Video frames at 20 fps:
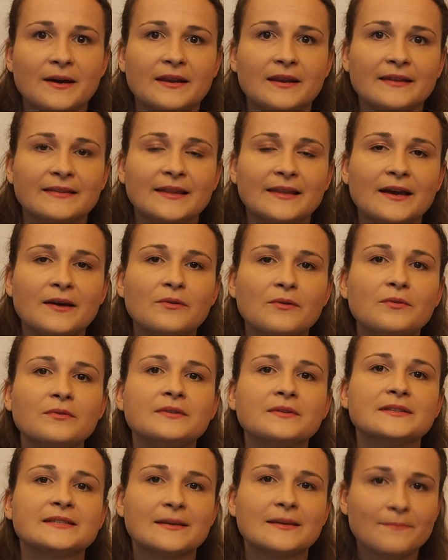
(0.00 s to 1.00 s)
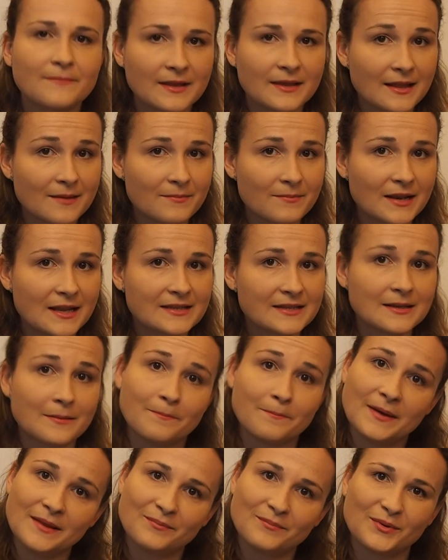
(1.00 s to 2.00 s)
pada tahun
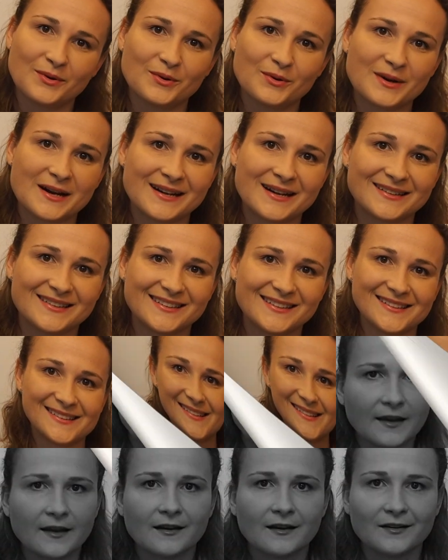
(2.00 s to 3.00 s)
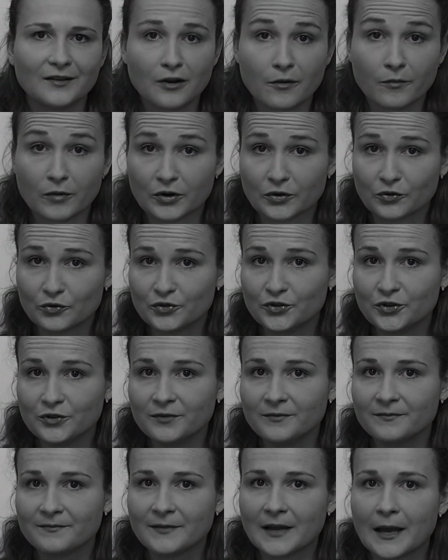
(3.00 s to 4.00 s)
1940-an. Nomor 7,
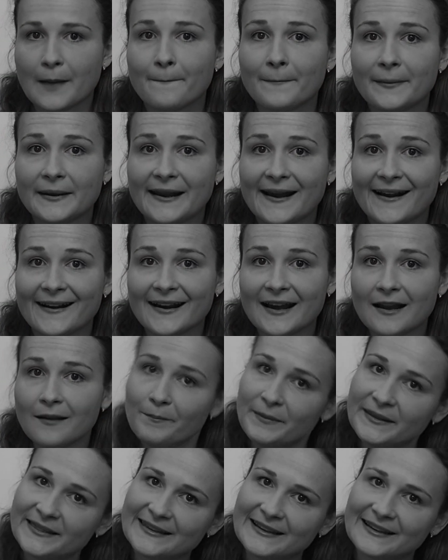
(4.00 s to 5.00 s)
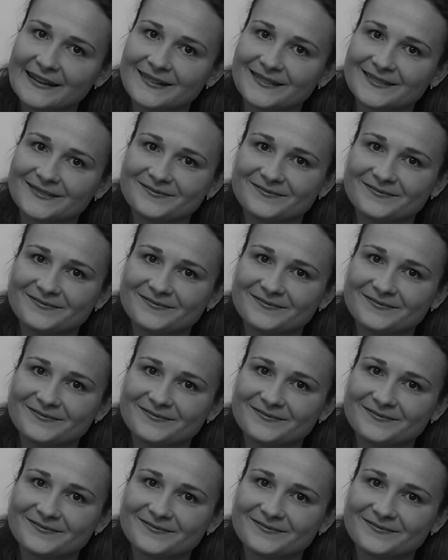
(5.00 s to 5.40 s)
penangkal petir.